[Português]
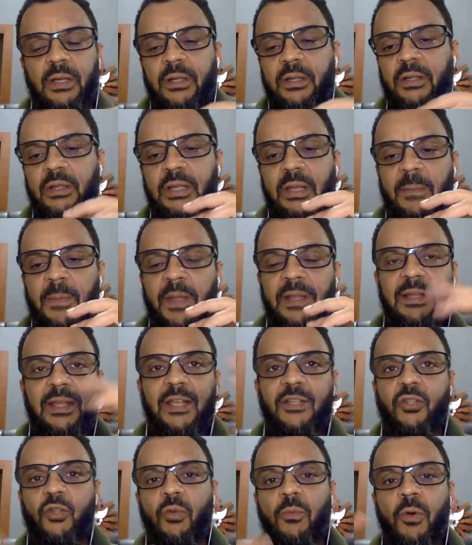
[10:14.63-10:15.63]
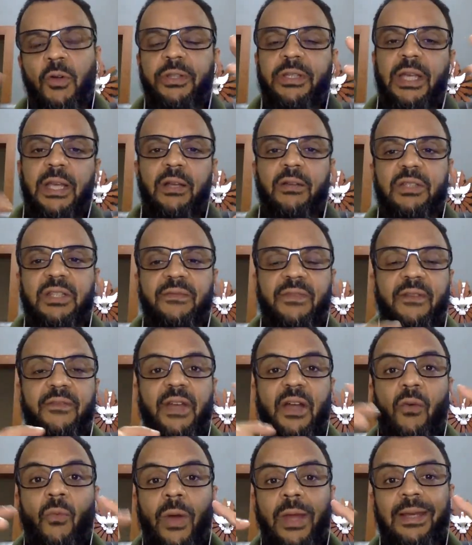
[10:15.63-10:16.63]
independente do modelo, você vai
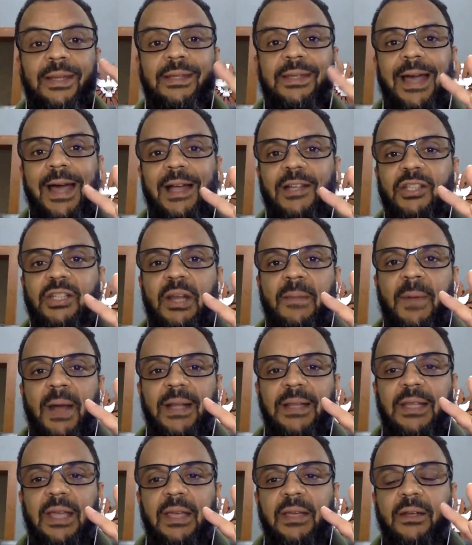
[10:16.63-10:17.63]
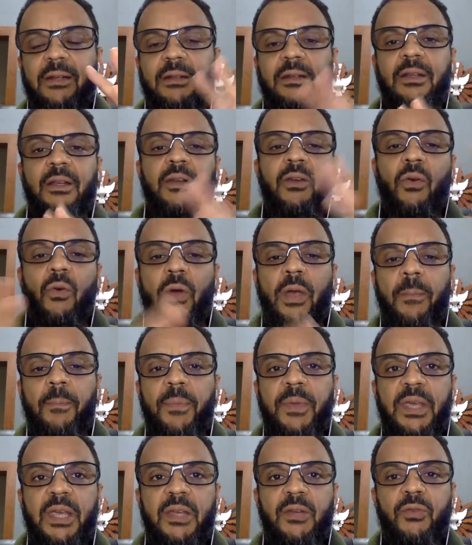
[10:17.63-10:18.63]
ver a qualidade da madeira. Ou é
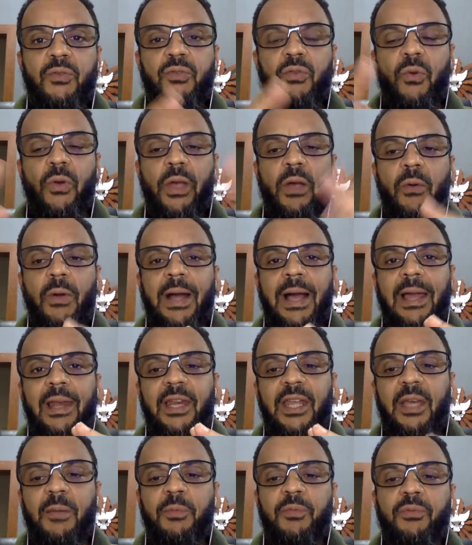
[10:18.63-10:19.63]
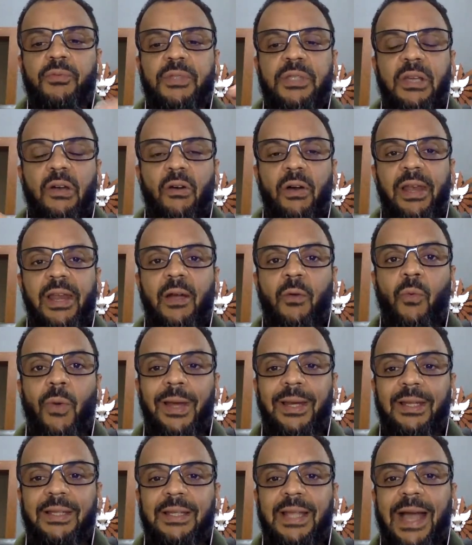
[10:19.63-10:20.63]
pinos, ou é eucalipto, você olha a
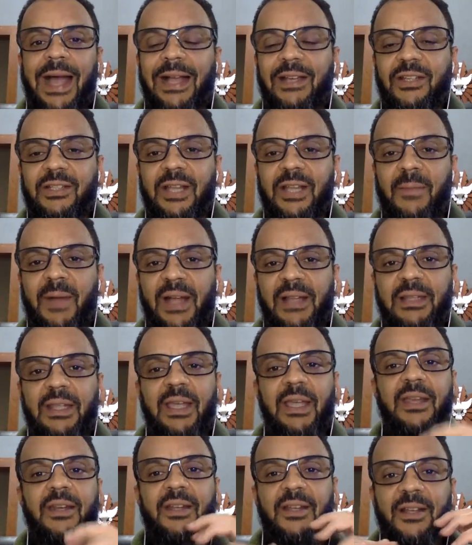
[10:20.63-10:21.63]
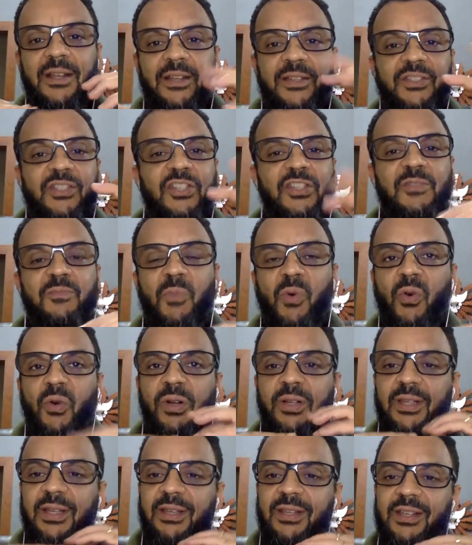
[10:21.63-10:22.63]
qualidade da madeira,
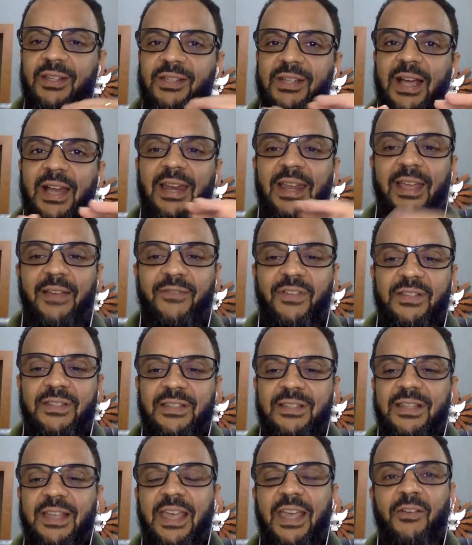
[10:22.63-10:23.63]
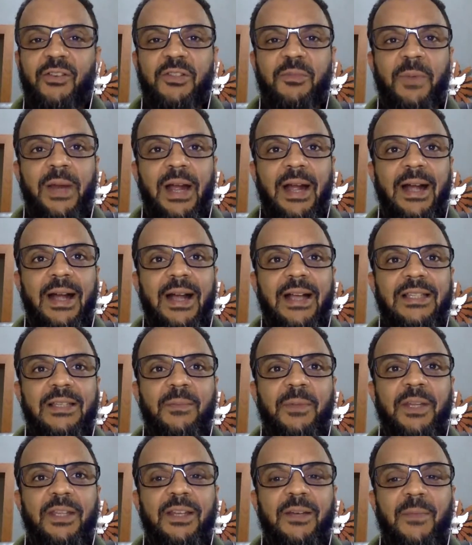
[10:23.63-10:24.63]
desmonta e já leva essas réguas para
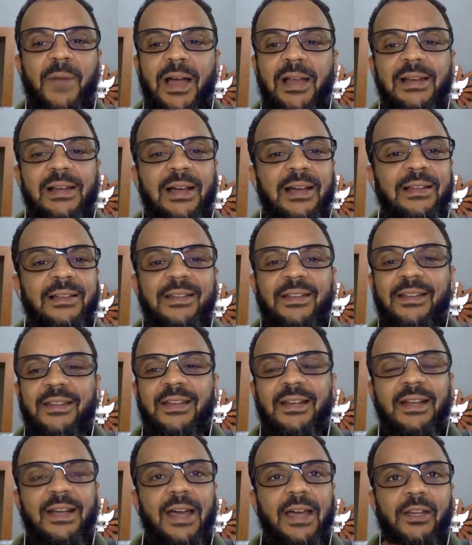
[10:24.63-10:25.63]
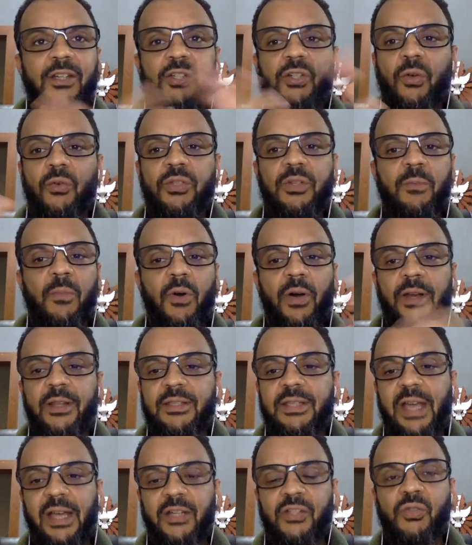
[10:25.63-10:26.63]
casa para trabalhar. Cara, show de bola,
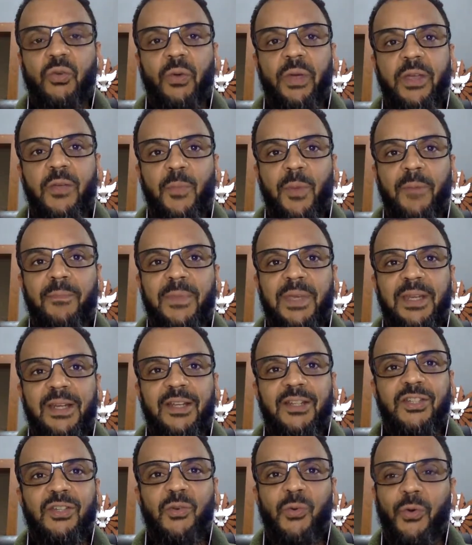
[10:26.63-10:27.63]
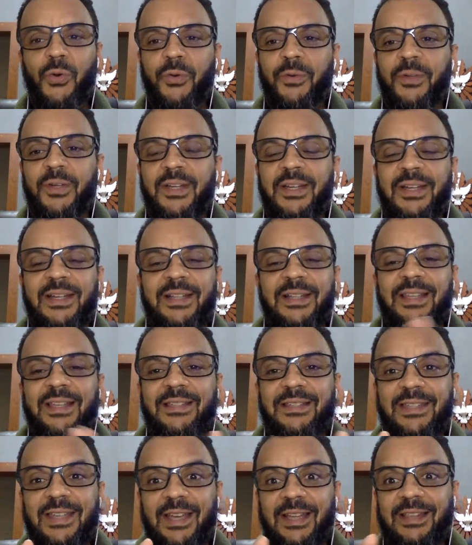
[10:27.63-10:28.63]
você achou aí uma mina de ouro.
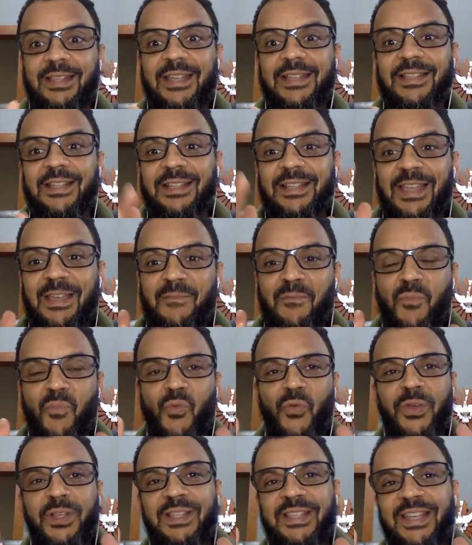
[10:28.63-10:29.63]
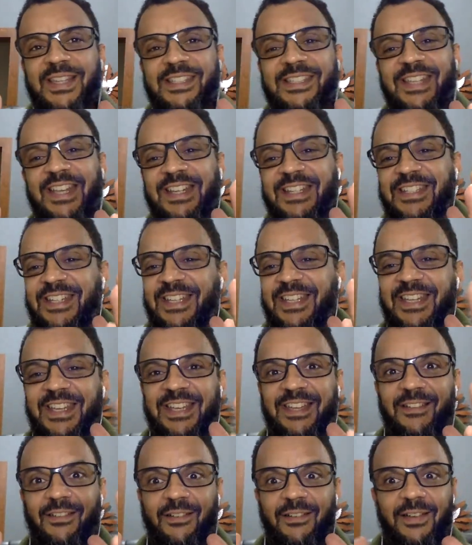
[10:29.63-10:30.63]
Tem certeza que tem muita gente
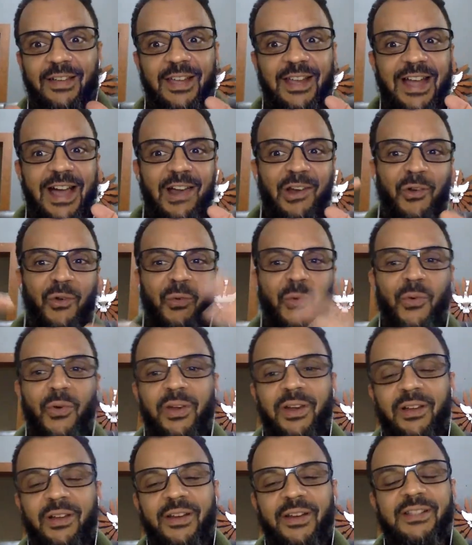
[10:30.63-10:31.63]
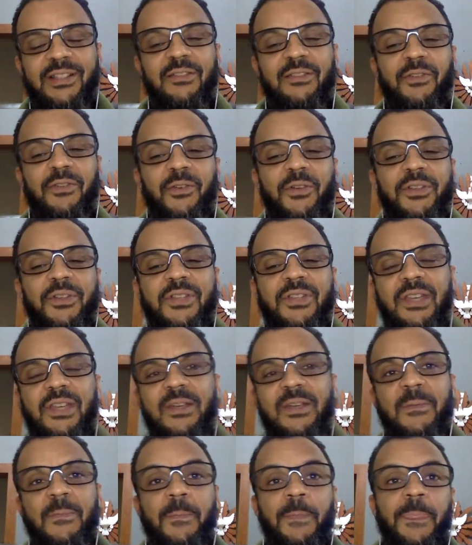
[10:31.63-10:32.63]
aqui que ó, regalou o olho a hora que você falou isso
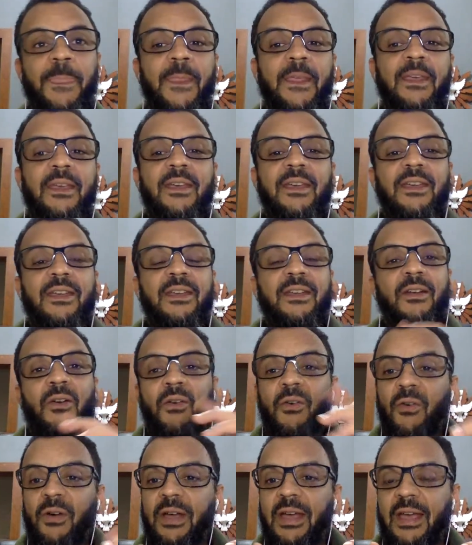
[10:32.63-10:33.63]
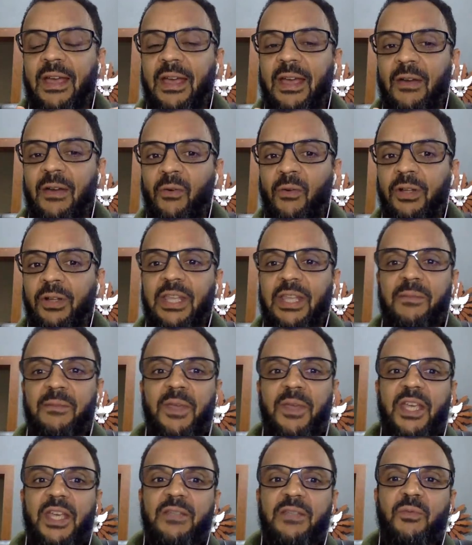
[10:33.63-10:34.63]
aqui. É, ontem
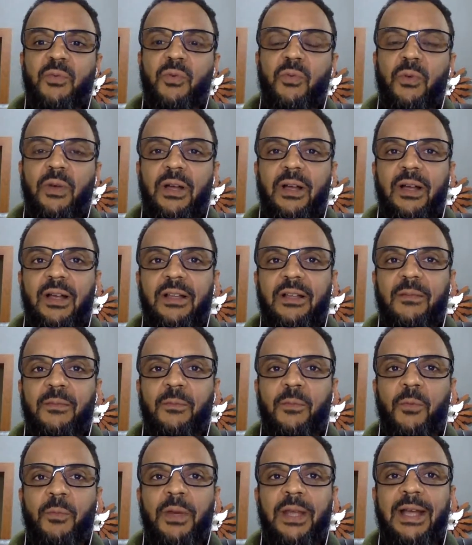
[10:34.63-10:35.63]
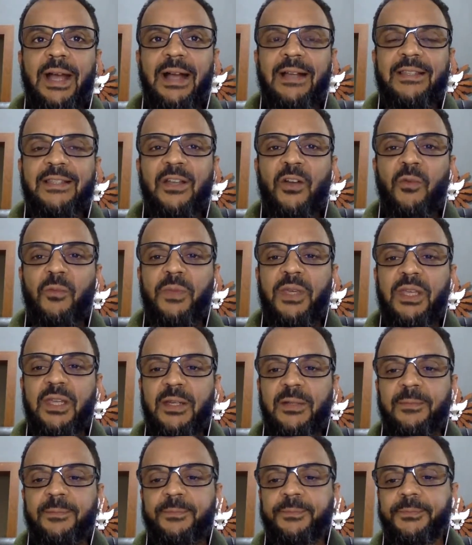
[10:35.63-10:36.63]
mesmo, numa publicação
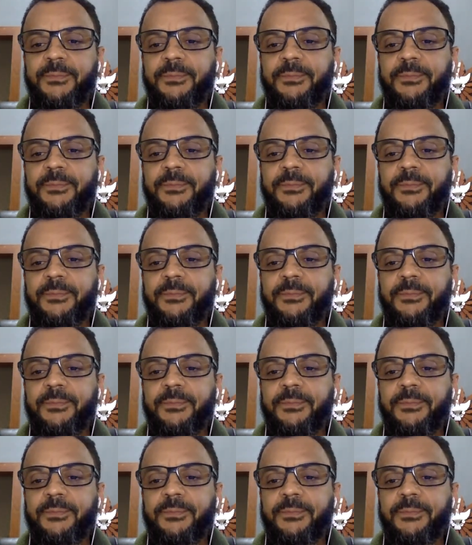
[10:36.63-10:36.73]
minha,